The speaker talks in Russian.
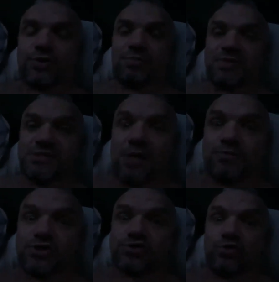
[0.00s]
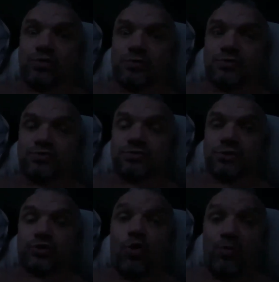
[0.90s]
написал мне, что
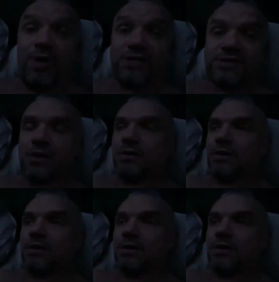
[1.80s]
кто убийца,